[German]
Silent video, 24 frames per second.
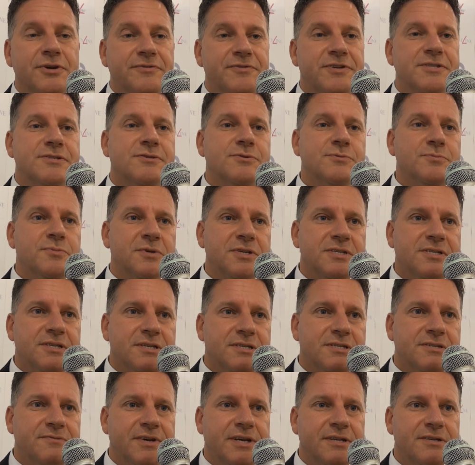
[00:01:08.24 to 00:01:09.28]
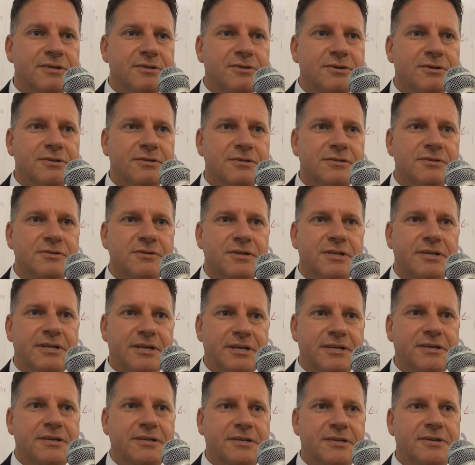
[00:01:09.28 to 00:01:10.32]
nur, wenn sie umgesetzt werden können, sondern
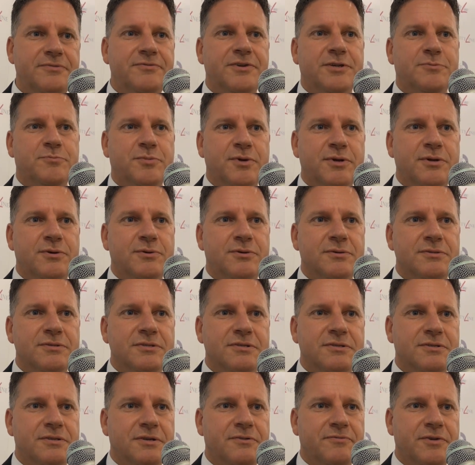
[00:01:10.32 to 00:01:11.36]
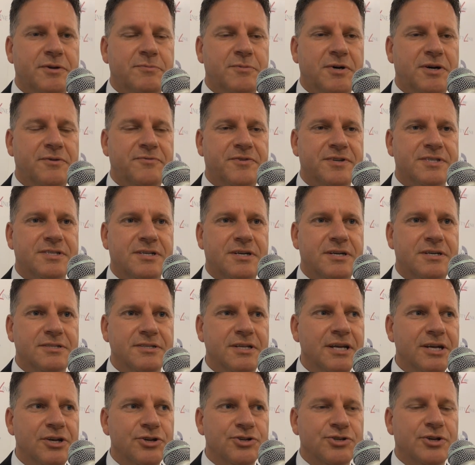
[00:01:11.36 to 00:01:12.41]
jede Idee wird belohnt. Da wollen wir einfach sagen,
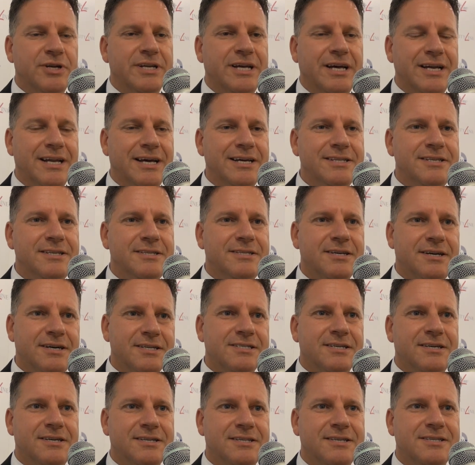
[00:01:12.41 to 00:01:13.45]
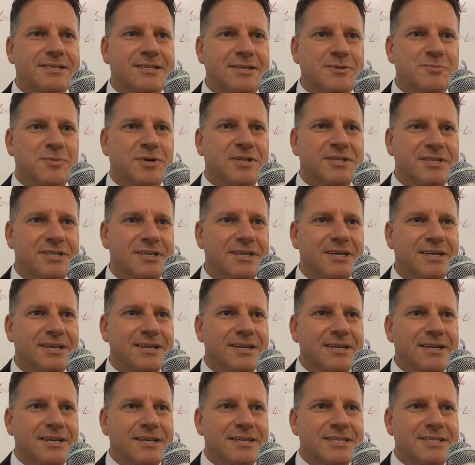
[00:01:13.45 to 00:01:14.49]
schon allein die Tatsache, dass jemand
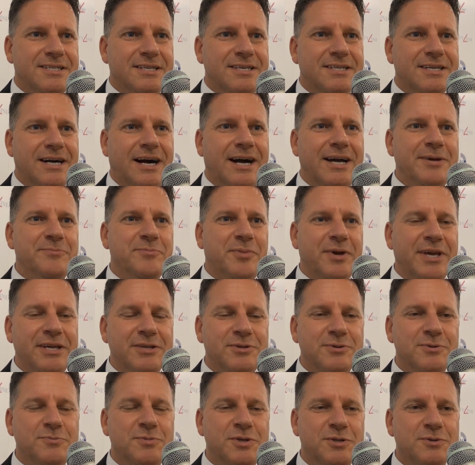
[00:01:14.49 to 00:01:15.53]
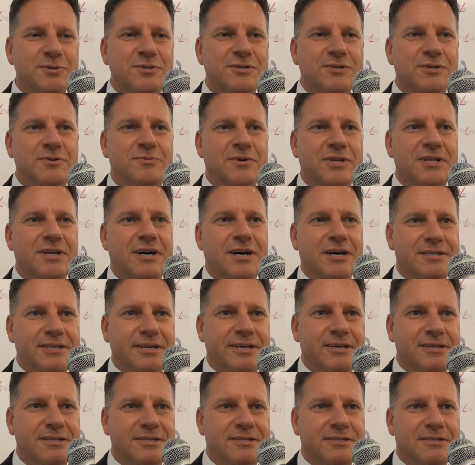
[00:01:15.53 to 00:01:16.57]
sich einbringt und mit uns drüber
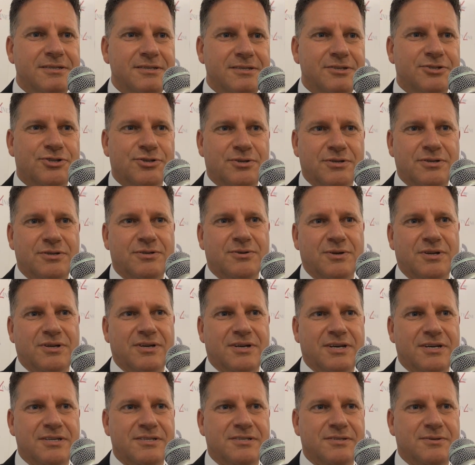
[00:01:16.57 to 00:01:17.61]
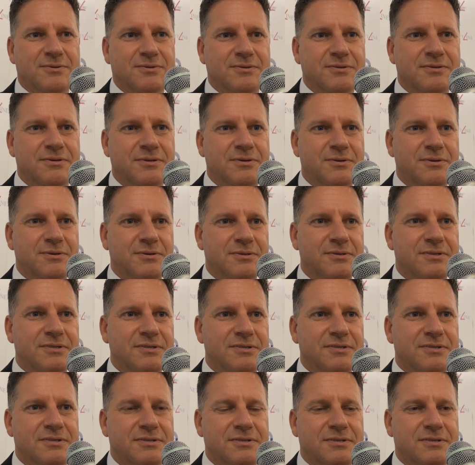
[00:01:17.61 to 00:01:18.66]
nachdenkt, ist schon eine tolle Leistung.
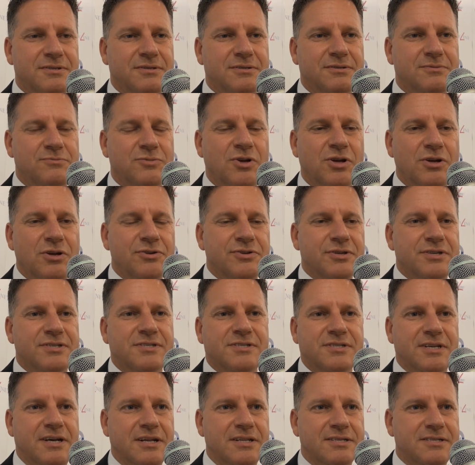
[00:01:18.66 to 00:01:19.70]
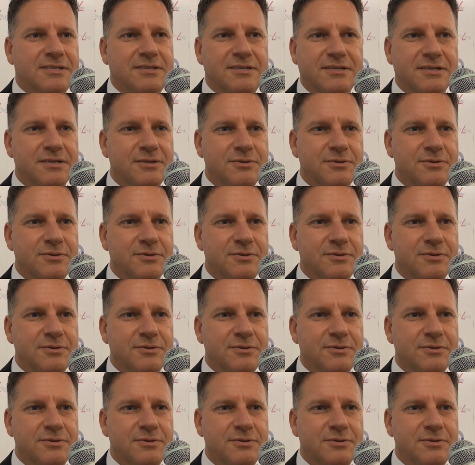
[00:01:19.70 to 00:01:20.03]
Und äh, das zahlt sich